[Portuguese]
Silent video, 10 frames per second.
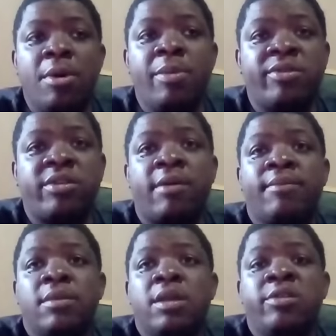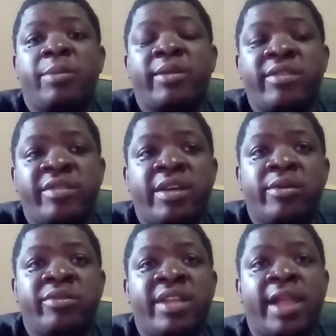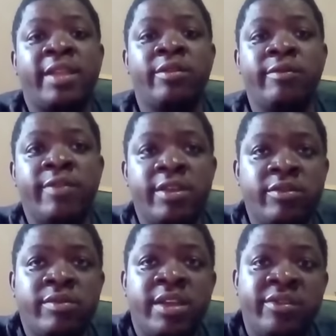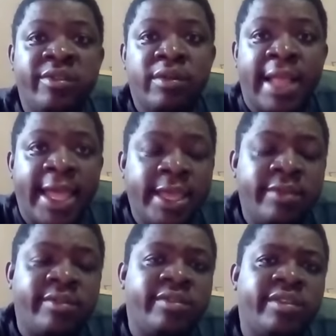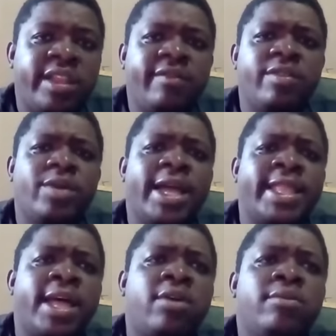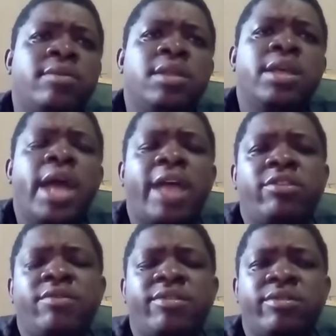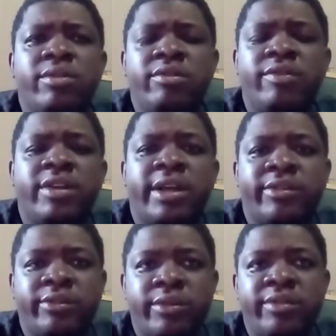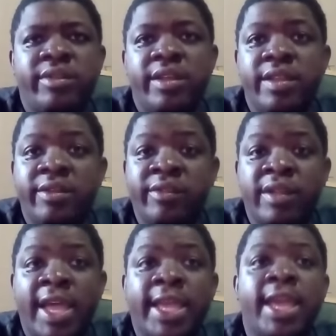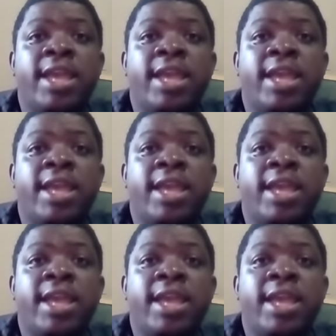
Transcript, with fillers: Bom, pessoal, espero que vocês tenham gostado do vídeo. Deixe seu like, se inscreva no canal, ative as notificações e deixe seu like